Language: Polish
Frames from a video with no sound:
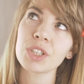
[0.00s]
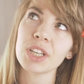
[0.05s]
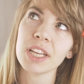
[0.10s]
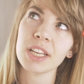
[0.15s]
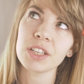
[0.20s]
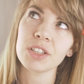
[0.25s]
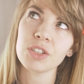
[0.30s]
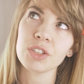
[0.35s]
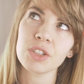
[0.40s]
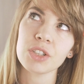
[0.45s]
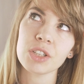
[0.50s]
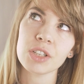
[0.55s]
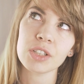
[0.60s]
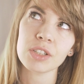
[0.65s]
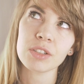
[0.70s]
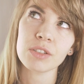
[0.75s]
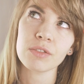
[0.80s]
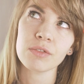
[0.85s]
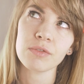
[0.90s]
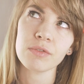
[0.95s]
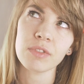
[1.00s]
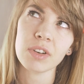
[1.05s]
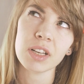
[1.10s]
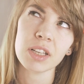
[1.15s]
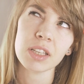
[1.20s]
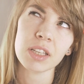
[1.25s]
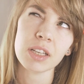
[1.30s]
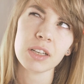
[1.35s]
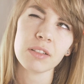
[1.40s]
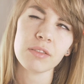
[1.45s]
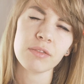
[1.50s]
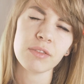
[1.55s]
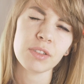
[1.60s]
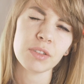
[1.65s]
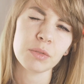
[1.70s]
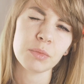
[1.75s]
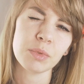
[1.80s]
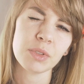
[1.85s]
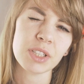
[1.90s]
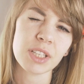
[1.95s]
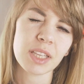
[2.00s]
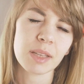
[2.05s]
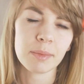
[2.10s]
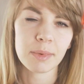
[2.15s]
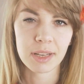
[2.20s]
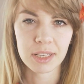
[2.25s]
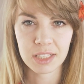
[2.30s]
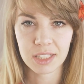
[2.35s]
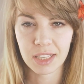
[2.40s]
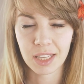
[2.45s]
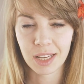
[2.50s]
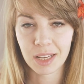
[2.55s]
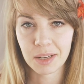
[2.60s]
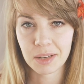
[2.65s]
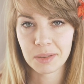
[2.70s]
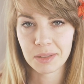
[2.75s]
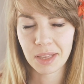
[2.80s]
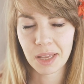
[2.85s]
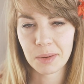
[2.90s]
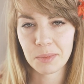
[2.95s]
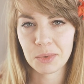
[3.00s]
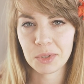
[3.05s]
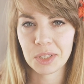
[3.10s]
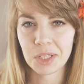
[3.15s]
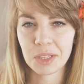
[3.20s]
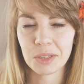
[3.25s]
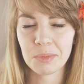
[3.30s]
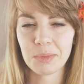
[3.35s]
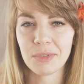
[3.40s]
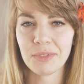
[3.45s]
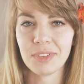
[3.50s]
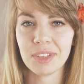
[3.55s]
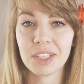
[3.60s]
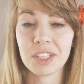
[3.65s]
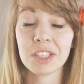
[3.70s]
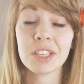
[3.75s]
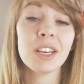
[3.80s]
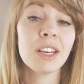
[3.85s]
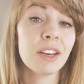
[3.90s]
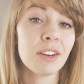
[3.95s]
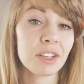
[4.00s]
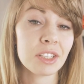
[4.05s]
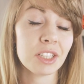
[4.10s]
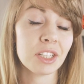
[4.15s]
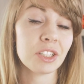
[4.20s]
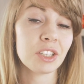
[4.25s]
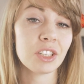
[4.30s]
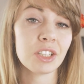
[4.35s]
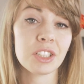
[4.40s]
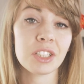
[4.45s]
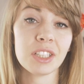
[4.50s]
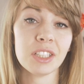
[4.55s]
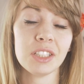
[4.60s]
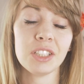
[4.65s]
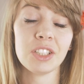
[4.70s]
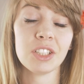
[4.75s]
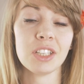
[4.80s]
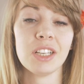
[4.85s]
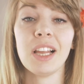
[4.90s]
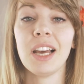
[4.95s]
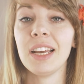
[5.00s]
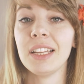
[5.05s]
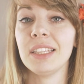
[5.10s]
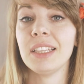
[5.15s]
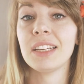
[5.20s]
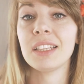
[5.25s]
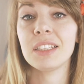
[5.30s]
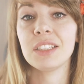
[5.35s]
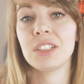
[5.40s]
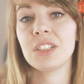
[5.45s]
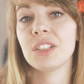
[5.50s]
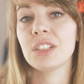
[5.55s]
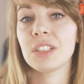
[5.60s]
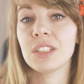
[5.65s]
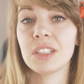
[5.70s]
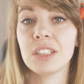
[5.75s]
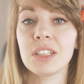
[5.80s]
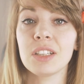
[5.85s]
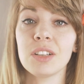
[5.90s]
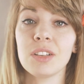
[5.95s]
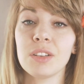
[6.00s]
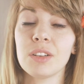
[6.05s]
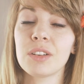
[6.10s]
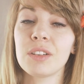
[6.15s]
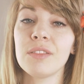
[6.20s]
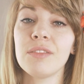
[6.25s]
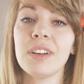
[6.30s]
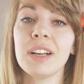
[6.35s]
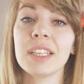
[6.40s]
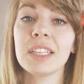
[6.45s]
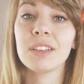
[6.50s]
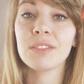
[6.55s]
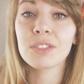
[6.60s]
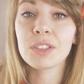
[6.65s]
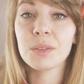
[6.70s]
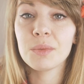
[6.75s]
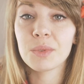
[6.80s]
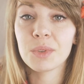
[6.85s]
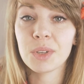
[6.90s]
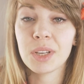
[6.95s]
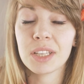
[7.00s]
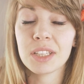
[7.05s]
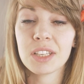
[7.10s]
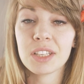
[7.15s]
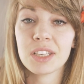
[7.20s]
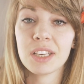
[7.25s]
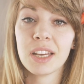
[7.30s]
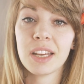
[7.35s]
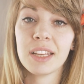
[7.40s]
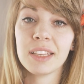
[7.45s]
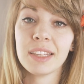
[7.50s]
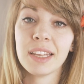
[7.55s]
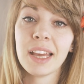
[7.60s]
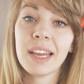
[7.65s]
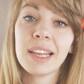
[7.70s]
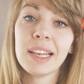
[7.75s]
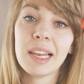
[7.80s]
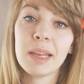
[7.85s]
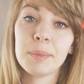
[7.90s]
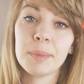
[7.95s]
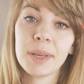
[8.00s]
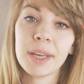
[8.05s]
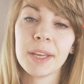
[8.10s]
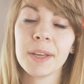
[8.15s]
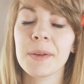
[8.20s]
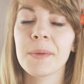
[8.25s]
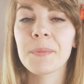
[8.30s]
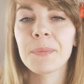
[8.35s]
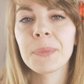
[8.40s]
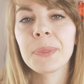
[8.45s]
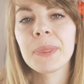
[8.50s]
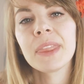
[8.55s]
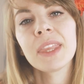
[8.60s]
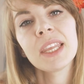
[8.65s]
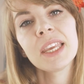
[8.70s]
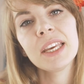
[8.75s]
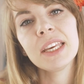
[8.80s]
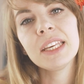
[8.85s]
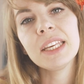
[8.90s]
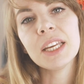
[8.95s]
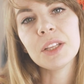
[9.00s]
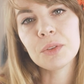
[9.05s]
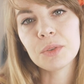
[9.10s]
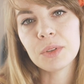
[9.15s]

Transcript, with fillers: część rysowania Wy lubicie najbardziej, tak, tak można to powiedzieć. Właśnie czy szkic, czy line art, czy kolorowanie, w czym czujecie się najlepiej. Ja